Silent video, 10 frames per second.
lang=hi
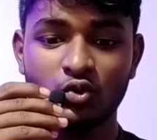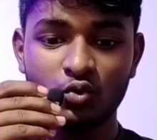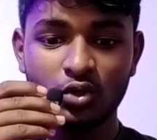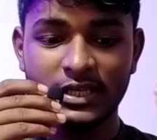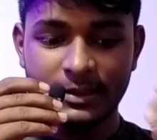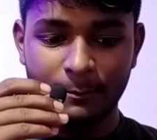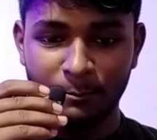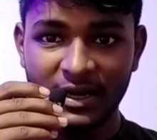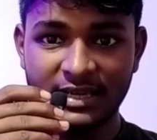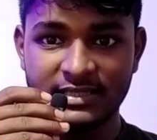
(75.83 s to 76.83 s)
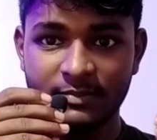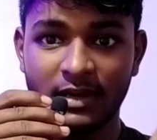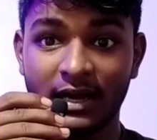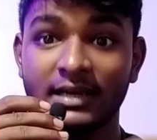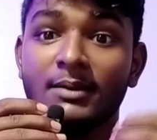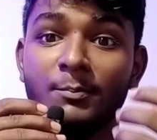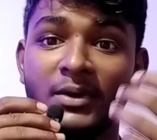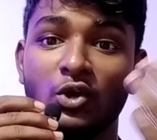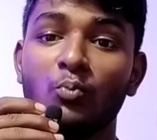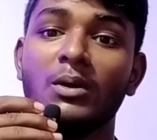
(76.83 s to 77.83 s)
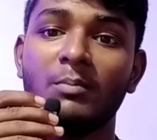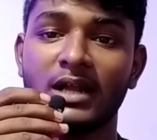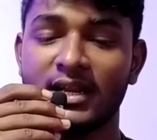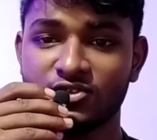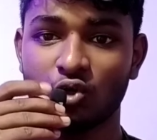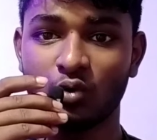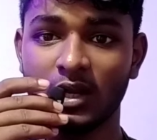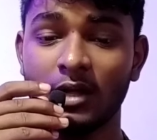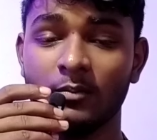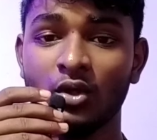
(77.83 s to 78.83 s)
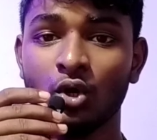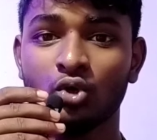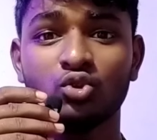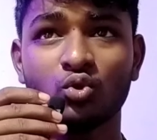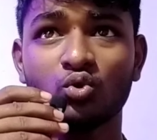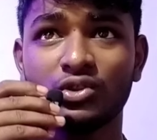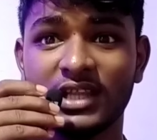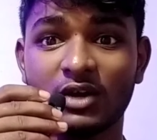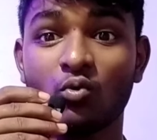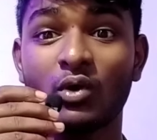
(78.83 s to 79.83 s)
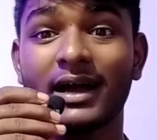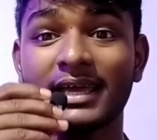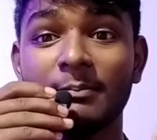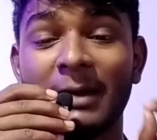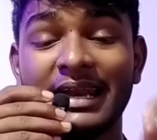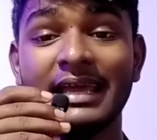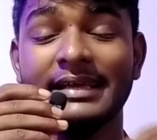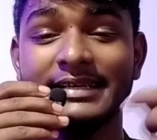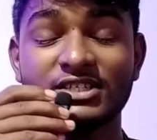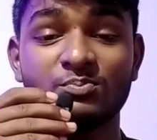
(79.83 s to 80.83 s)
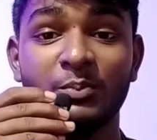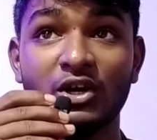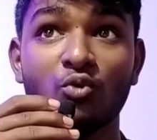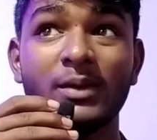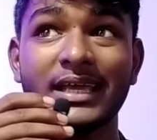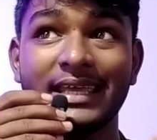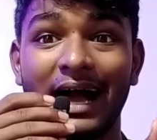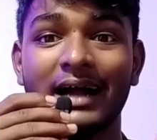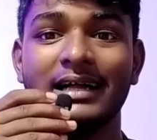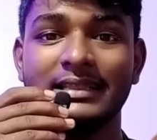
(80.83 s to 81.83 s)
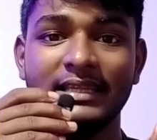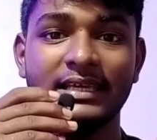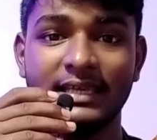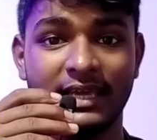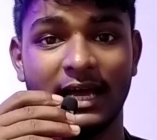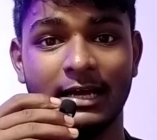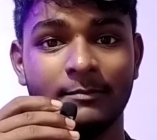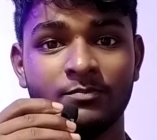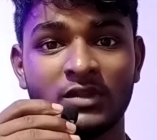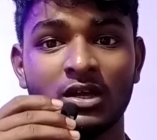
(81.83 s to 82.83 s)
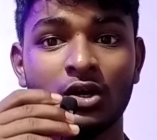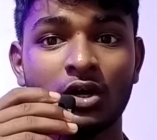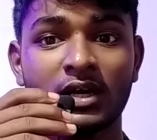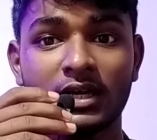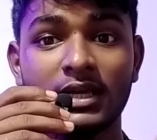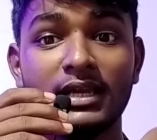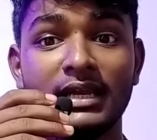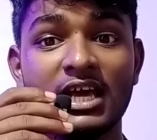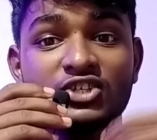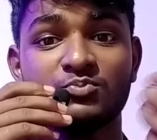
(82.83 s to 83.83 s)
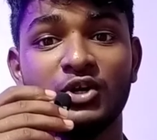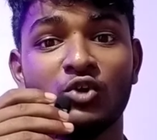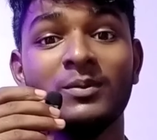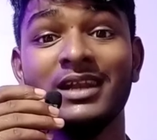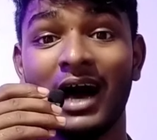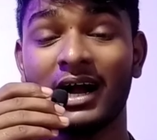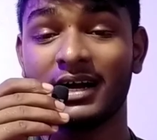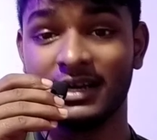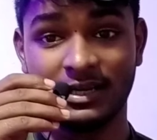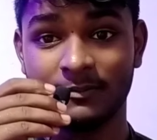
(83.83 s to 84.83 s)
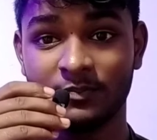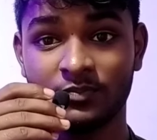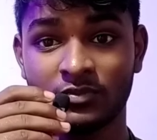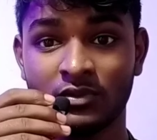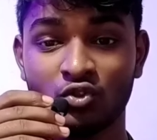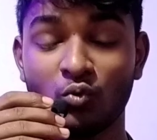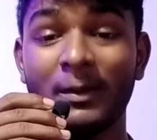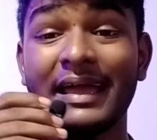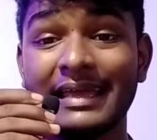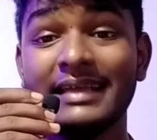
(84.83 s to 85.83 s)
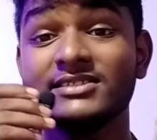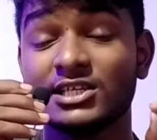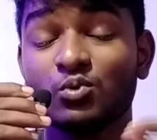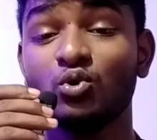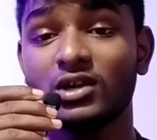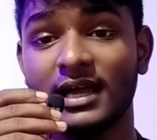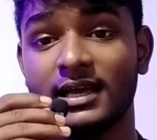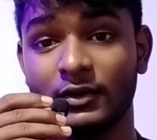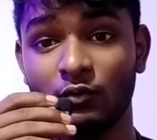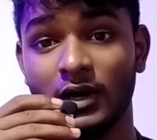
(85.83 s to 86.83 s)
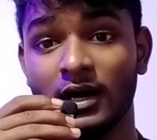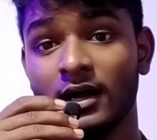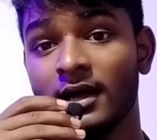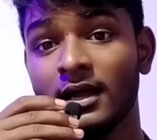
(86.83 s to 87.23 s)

तो मैं जब अगली वीडियो में बनाने जाऊंगा ना तो देखूंगा कि मैंने इस वीडियो में क्या गलती किया है कि नेक्स्ट वीडियो में ना करें तो मैं ये ज़रूर ट्राई करूँगा